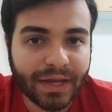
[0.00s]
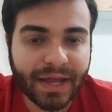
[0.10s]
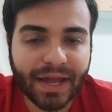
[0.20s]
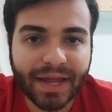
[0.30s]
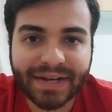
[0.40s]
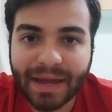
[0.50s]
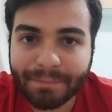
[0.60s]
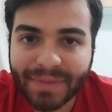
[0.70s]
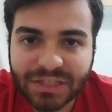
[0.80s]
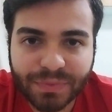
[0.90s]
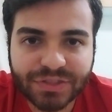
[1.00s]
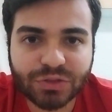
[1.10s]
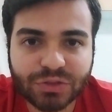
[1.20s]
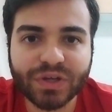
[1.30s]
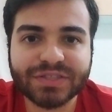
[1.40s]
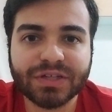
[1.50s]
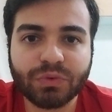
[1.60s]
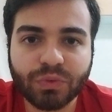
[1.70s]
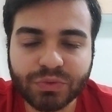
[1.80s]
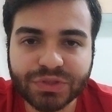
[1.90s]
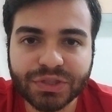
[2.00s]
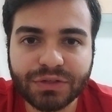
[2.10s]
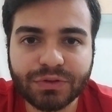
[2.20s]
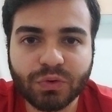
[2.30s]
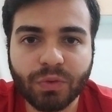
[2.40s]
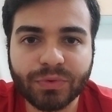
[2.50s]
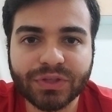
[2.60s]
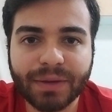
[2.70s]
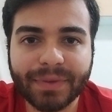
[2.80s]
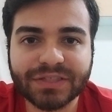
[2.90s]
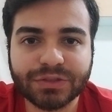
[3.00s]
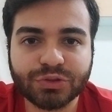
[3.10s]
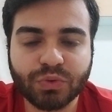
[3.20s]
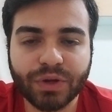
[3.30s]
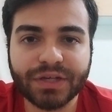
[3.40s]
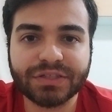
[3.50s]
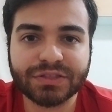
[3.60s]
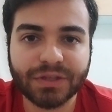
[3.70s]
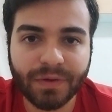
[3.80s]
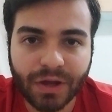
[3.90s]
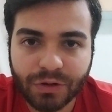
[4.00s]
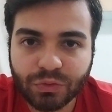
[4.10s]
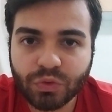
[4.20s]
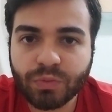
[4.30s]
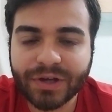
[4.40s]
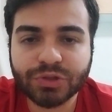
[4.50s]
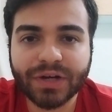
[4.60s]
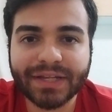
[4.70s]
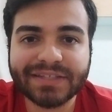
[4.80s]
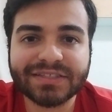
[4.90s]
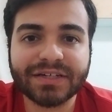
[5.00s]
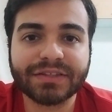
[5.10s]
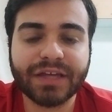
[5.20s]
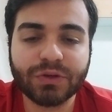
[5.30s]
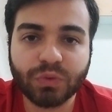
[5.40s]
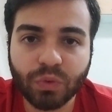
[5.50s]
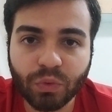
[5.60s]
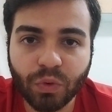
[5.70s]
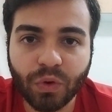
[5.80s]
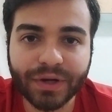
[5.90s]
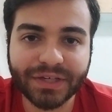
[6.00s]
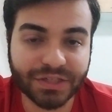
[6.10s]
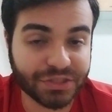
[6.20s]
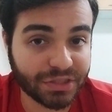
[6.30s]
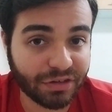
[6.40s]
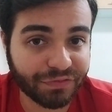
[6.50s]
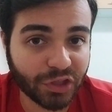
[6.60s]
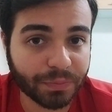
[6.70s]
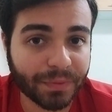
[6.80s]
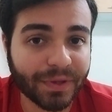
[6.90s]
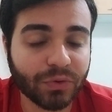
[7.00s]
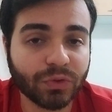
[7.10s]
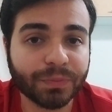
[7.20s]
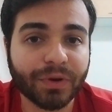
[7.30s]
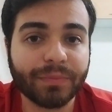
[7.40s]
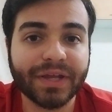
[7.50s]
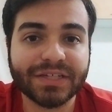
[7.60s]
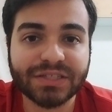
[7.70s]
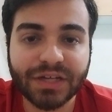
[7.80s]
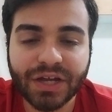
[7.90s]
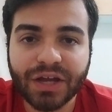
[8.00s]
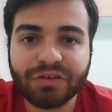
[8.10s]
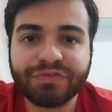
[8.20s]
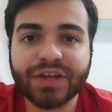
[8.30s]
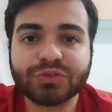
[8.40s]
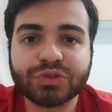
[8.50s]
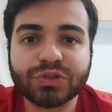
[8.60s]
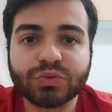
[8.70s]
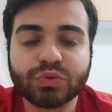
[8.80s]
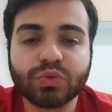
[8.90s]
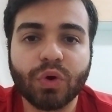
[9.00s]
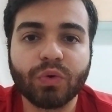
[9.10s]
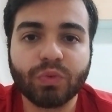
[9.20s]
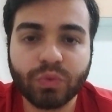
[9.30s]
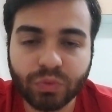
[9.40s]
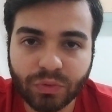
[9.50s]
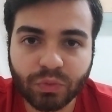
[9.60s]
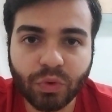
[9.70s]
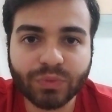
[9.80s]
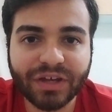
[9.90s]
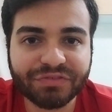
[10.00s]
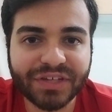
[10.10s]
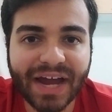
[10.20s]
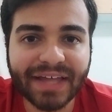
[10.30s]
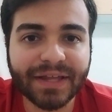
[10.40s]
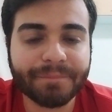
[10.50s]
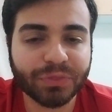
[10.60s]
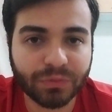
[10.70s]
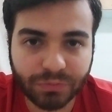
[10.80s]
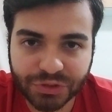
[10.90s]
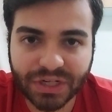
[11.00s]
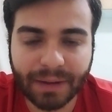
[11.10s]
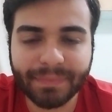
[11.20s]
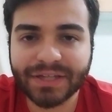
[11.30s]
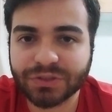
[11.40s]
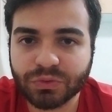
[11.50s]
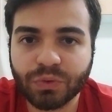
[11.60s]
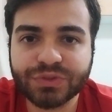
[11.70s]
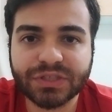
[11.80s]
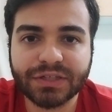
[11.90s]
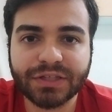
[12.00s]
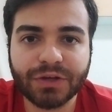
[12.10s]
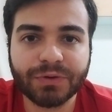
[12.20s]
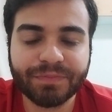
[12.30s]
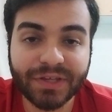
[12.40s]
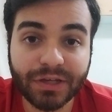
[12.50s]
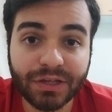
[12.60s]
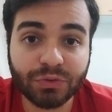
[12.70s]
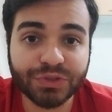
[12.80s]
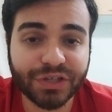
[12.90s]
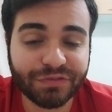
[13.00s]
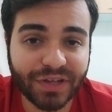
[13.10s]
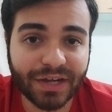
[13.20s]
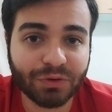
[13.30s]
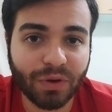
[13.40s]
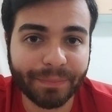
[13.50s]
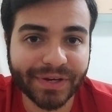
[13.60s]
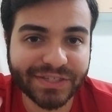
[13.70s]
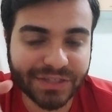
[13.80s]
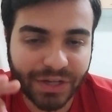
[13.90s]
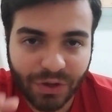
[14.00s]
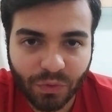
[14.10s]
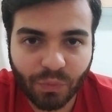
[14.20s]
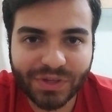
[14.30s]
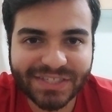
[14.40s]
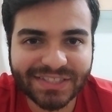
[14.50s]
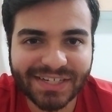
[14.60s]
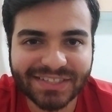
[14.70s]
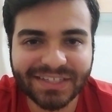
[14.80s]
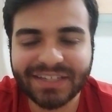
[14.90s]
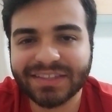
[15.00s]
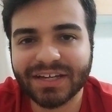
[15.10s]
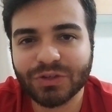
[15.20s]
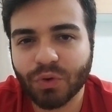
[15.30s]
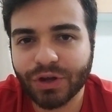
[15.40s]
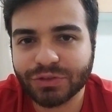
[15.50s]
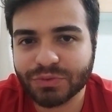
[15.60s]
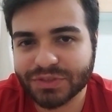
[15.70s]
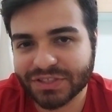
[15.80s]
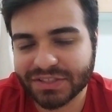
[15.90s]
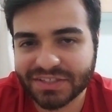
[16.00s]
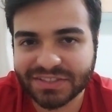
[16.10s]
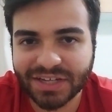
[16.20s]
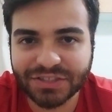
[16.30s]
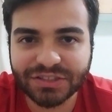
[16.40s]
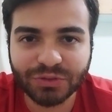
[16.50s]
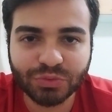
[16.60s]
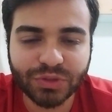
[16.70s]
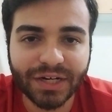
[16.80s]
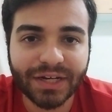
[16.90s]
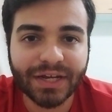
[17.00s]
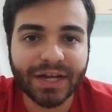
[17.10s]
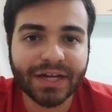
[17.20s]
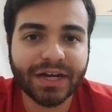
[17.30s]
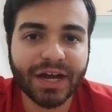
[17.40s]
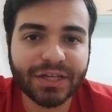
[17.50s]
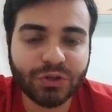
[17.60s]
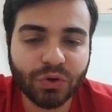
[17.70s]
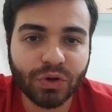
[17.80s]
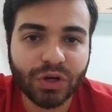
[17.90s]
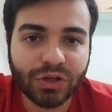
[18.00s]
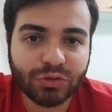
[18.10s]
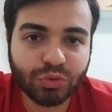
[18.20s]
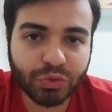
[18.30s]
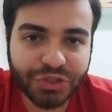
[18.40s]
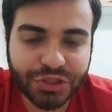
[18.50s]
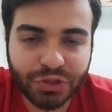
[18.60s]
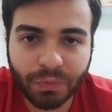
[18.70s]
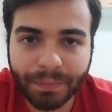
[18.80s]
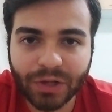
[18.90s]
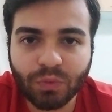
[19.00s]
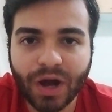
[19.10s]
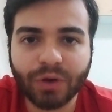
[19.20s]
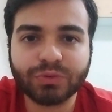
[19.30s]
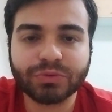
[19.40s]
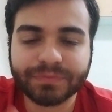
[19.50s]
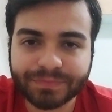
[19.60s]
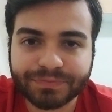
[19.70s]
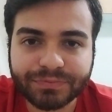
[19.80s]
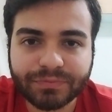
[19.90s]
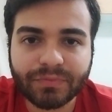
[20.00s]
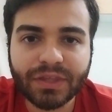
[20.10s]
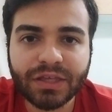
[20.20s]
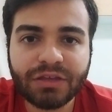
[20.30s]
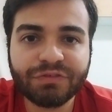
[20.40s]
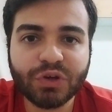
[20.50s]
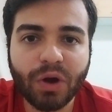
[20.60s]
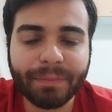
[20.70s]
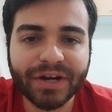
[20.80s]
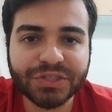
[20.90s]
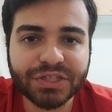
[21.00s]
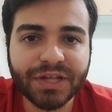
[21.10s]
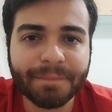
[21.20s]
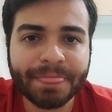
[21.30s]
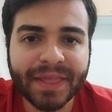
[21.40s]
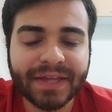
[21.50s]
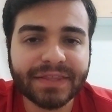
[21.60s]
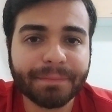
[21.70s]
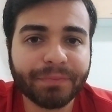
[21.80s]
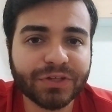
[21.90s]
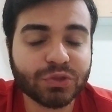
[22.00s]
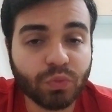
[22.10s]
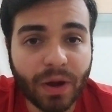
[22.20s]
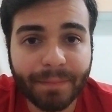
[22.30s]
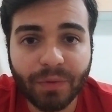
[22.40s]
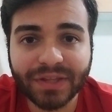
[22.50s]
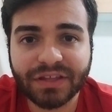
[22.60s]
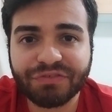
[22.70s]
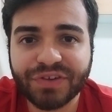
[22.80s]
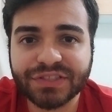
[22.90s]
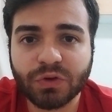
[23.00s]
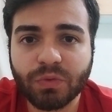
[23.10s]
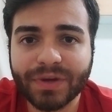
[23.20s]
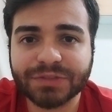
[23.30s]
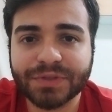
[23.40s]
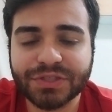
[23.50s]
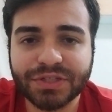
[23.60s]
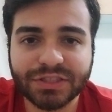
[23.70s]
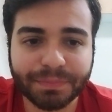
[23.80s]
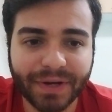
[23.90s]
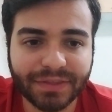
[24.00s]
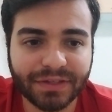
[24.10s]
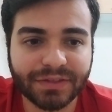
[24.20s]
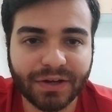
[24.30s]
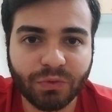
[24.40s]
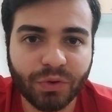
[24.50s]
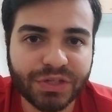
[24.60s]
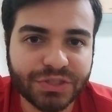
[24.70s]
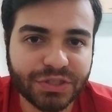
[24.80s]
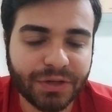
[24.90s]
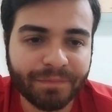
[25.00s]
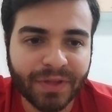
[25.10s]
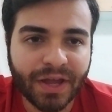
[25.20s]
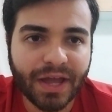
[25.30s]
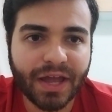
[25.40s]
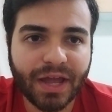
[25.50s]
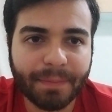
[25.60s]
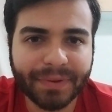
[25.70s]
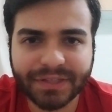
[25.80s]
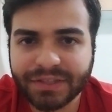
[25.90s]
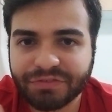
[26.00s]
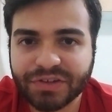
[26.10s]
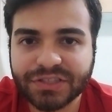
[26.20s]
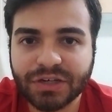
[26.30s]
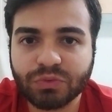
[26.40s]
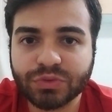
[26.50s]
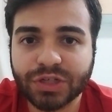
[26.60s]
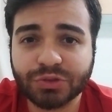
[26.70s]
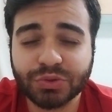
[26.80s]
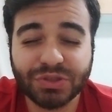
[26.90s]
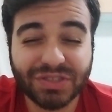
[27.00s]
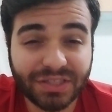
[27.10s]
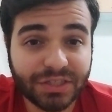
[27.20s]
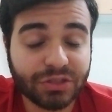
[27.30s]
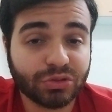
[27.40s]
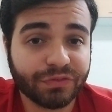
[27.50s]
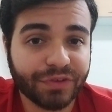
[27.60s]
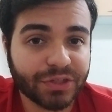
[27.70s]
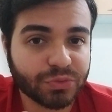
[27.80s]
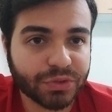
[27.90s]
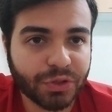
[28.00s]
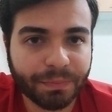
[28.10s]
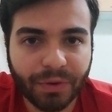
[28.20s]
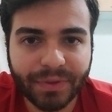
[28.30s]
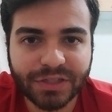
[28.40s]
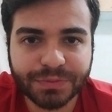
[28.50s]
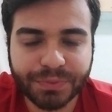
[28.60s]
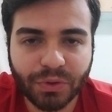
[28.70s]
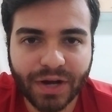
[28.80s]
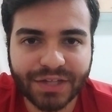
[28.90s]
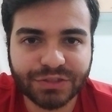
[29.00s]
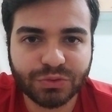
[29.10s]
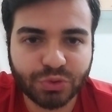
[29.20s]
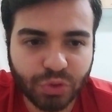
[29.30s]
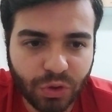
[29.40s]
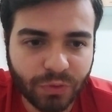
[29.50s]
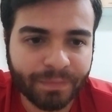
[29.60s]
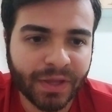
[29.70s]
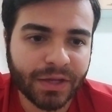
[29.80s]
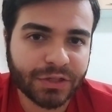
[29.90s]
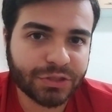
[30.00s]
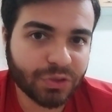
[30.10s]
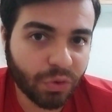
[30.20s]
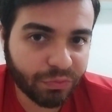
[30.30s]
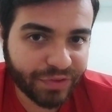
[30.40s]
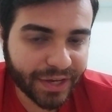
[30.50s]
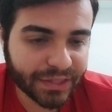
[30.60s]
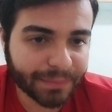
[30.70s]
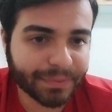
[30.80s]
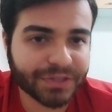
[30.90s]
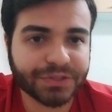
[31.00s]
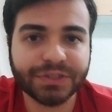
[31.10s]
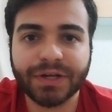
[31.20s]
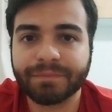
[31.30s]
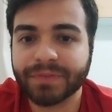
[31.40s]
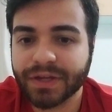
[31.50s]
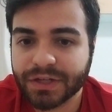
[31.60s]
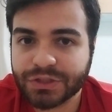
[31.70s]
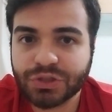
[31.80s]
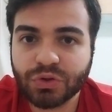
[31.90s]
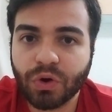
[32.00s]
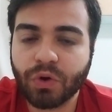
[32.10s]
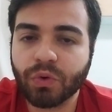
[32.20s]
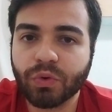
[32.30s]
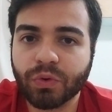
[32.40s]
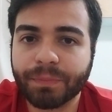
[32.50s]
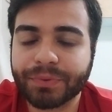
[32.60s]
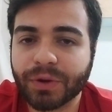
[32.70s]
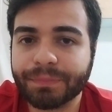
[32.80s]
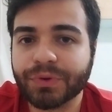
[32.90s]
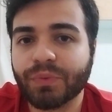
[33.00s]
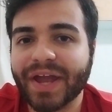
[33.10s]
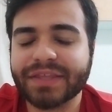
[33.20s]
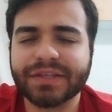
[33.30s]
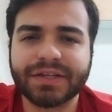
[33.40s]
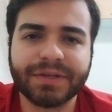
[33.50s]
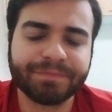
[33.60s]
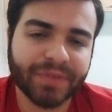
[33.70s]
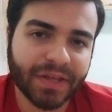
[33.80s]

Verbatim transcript: é, na mesma situação, conseguindo incomodar bastante o Corinthians, numa jogada de escanteio, o Rony, que tinha feito o primeiro gol do Palmeiras, fez o segundo gol, o gol da virada de cabeça, no gol de escanteio, em que inclusive ele com apenas 1,68, 1,67 de altura, ganhou do Gil pelo alto e virou a partida. Depois o Abel até fez algumas mexidas para tentar corrigir, é, para tentar fazer alguns ajustes, e isso fez com que o Palmeiras piorasse no jogo tirou o Veiga da partida, tirou o, o próprio Hendrick,